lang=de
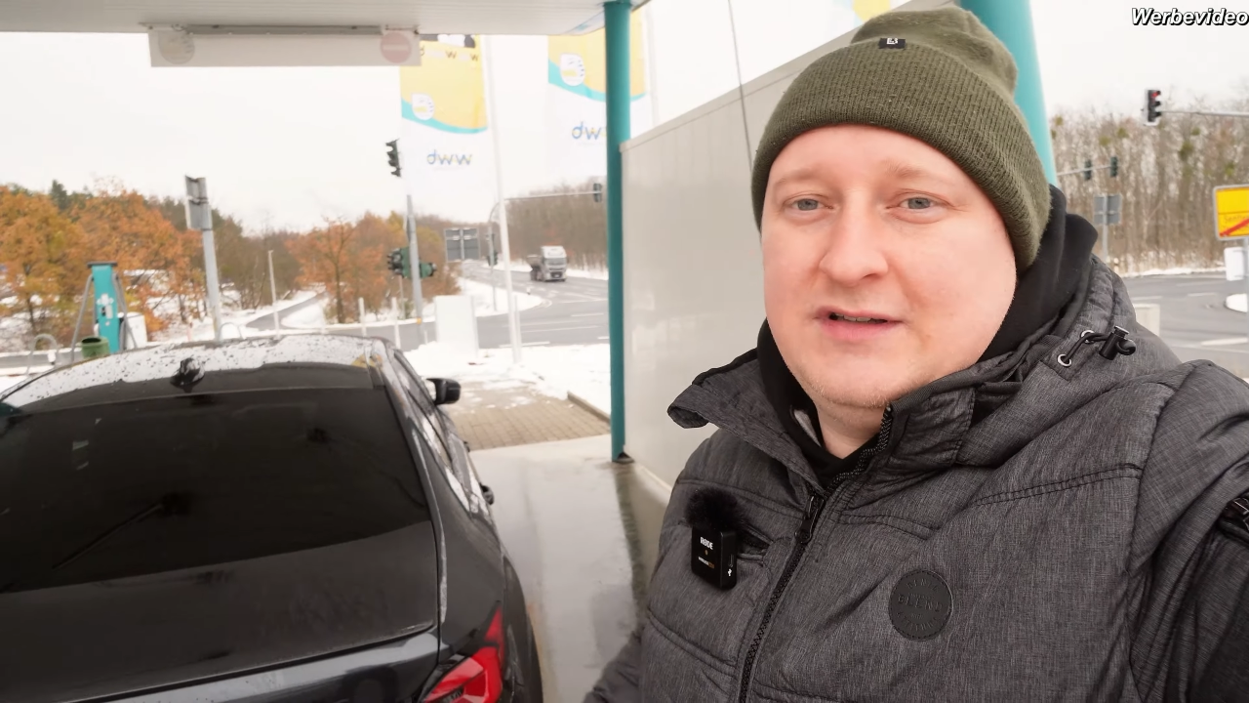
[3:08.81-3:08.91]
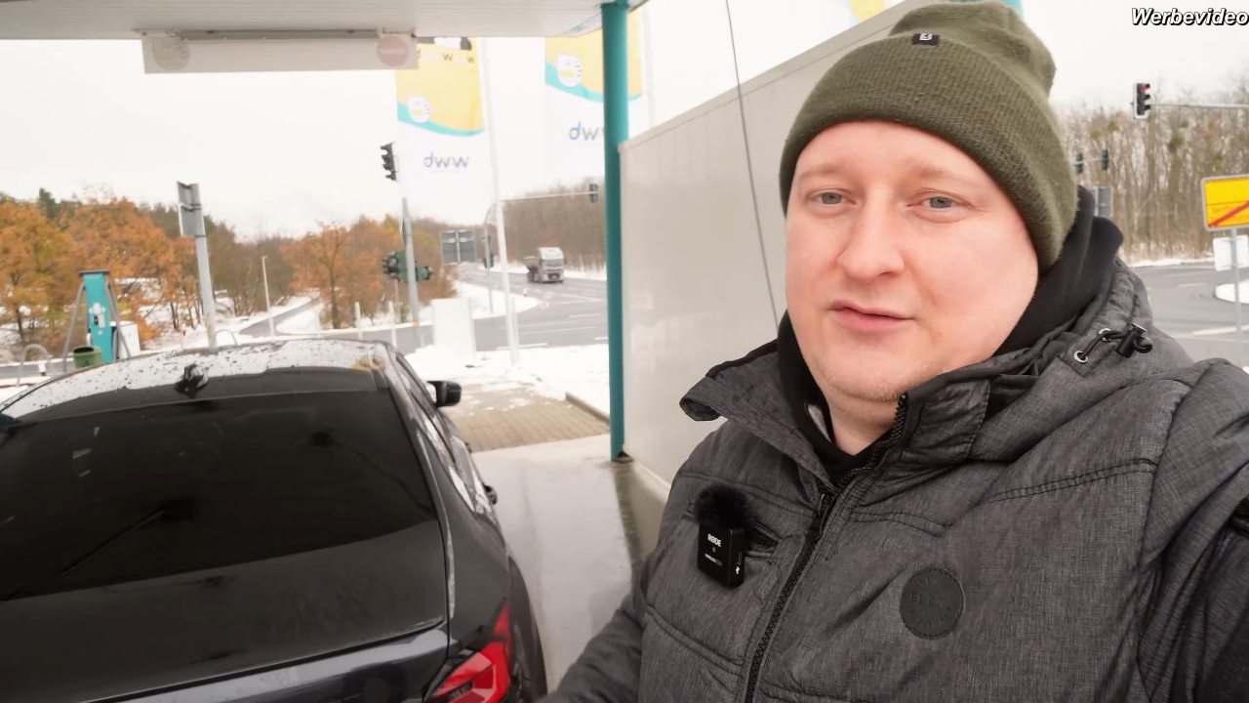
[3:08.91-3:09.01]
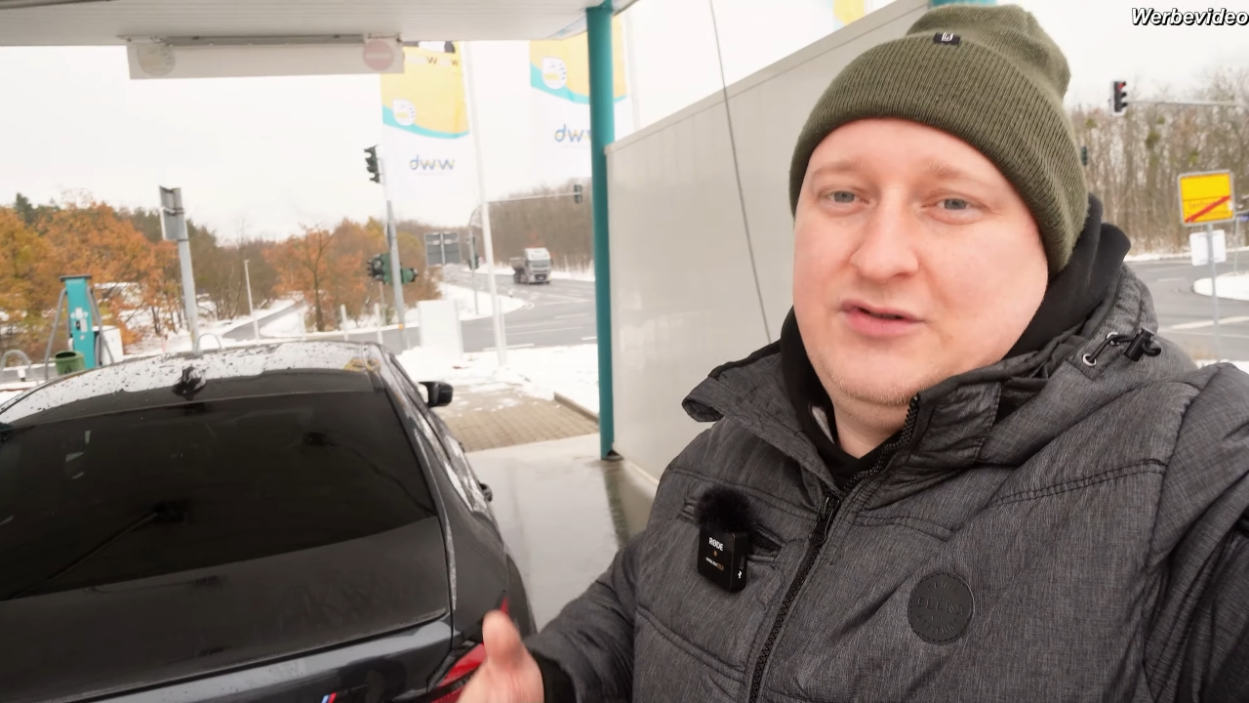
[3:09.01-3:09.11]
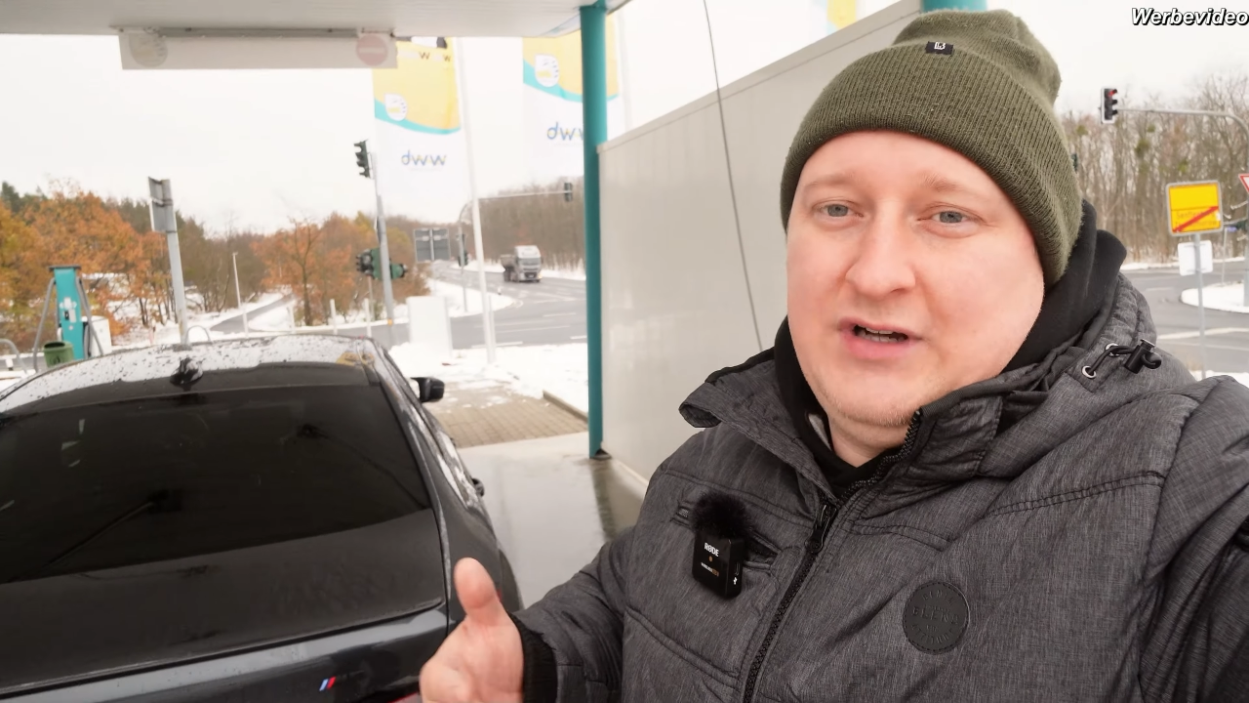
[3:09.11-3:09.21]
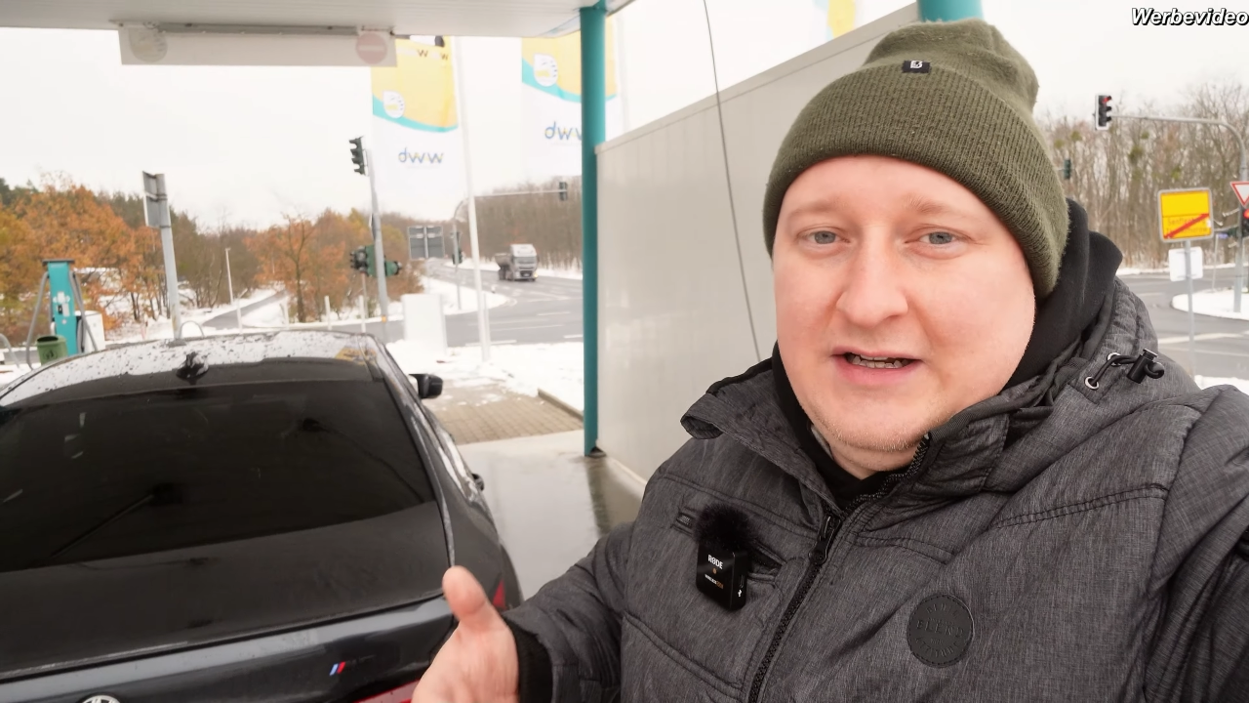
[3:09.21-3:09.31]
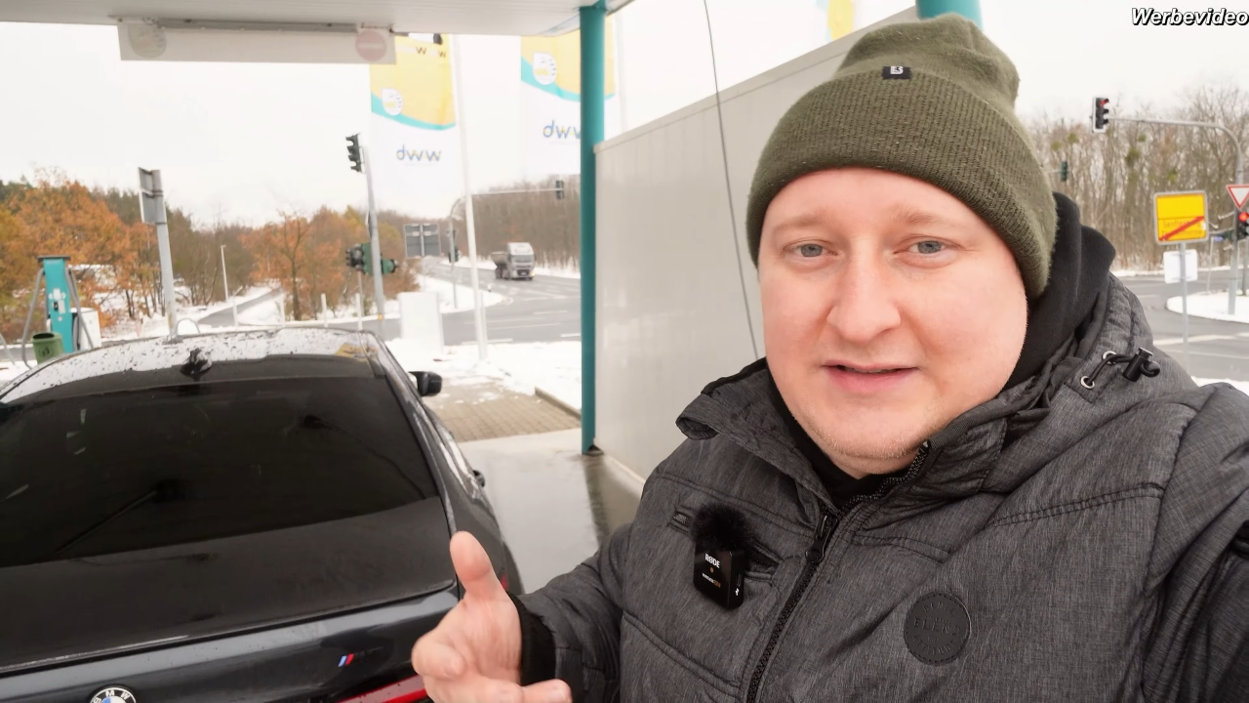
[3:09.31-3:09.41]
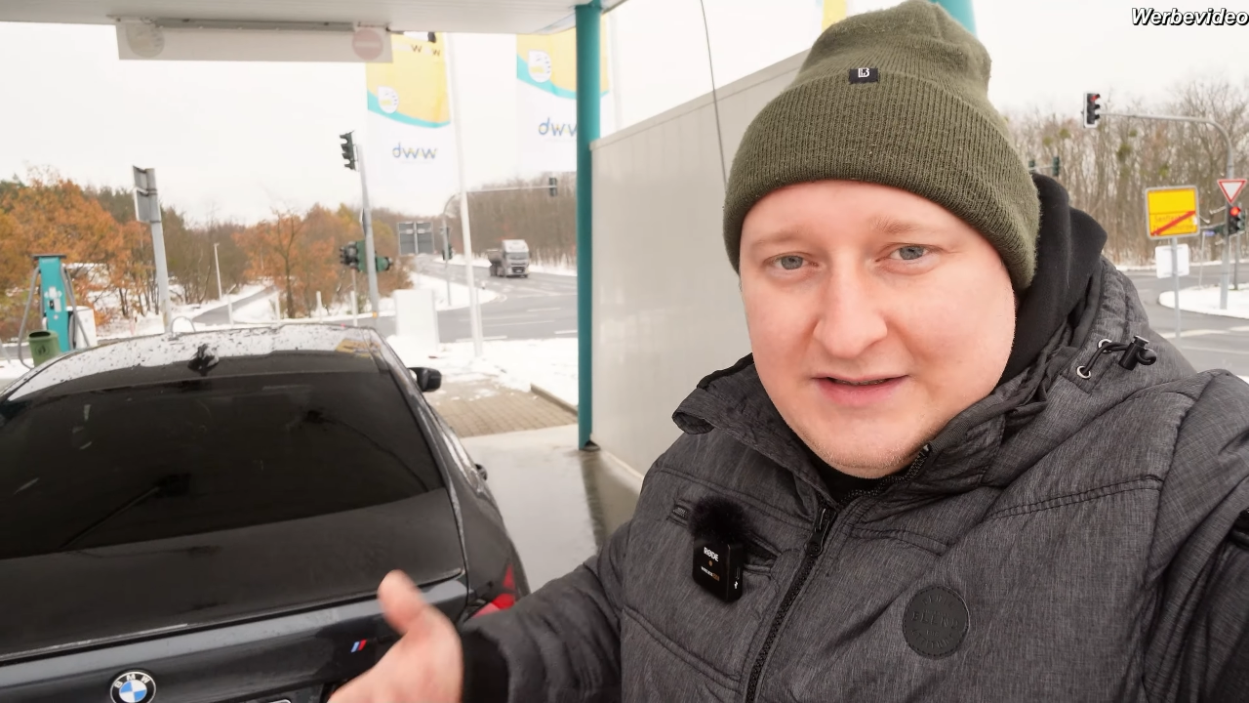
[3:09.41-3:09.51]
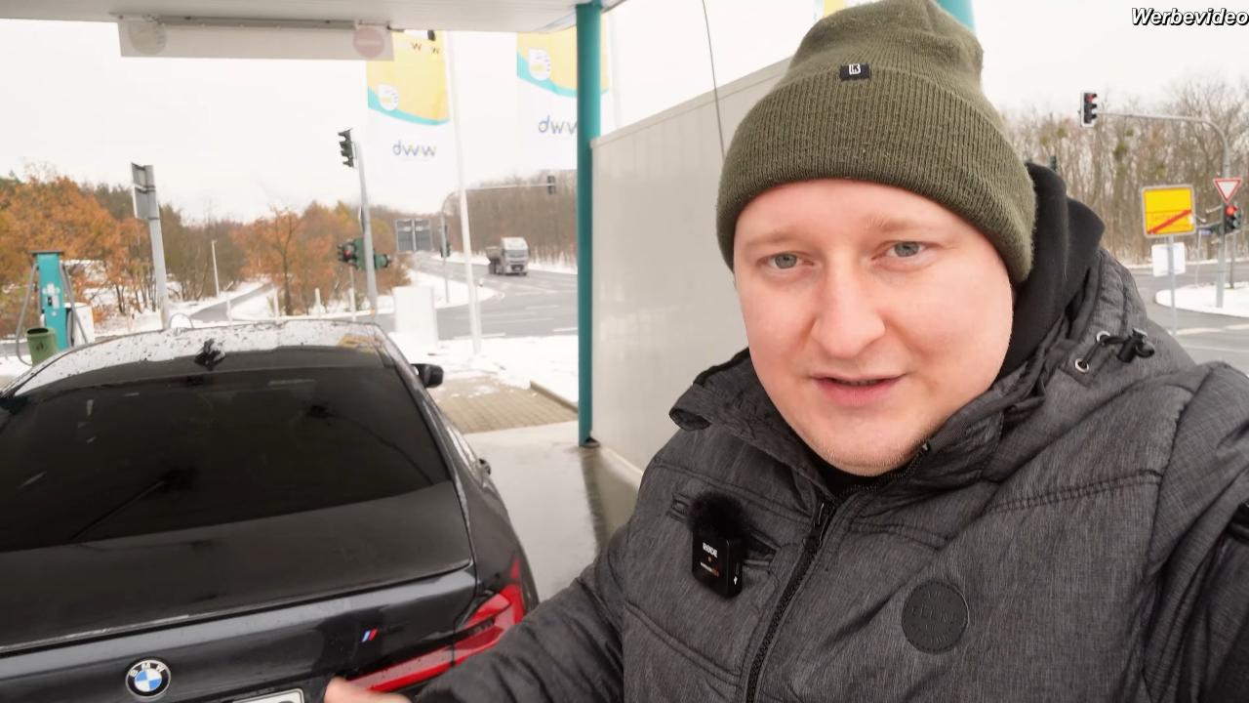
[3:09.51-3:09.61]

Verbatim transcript: natürlich noch alles sehr,